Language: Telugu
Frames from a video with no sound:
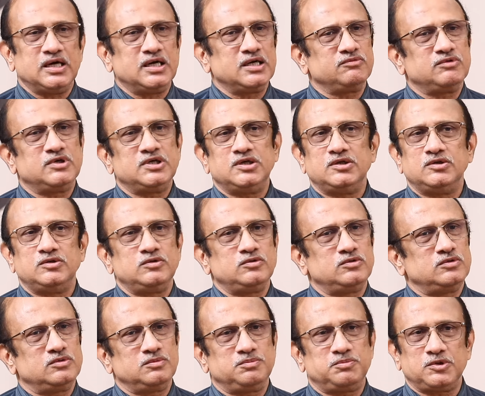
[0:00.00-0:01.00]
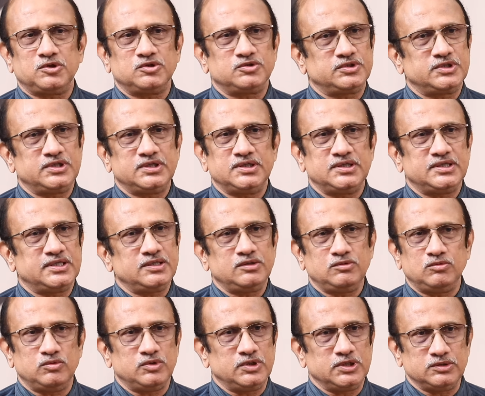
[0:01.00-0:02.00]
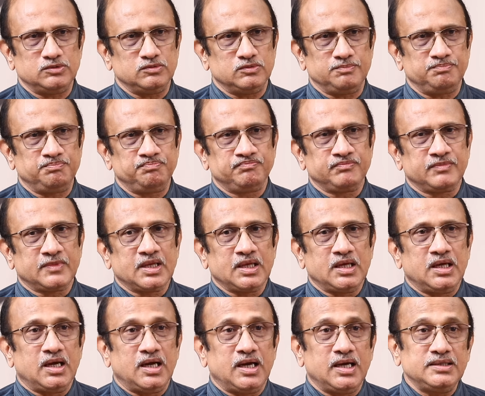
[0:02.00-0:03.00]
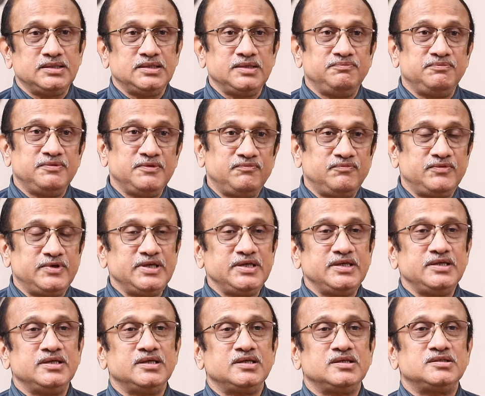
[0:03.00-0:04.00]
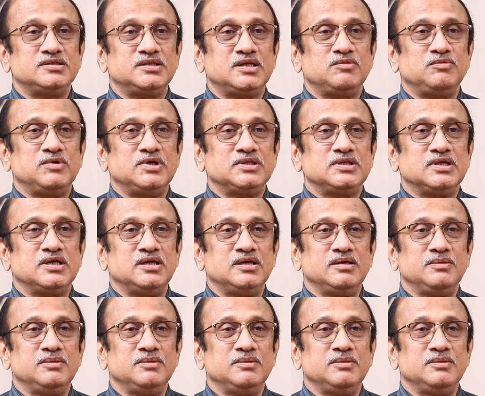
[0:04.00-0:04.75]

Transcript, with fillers: ఆడవాళ్ళలో ప్రోస్టేట్ గ్లాండ్ ఉండదు hmm. అయితే ఫిఫ్టీ ఇయర్స్ తర్వాత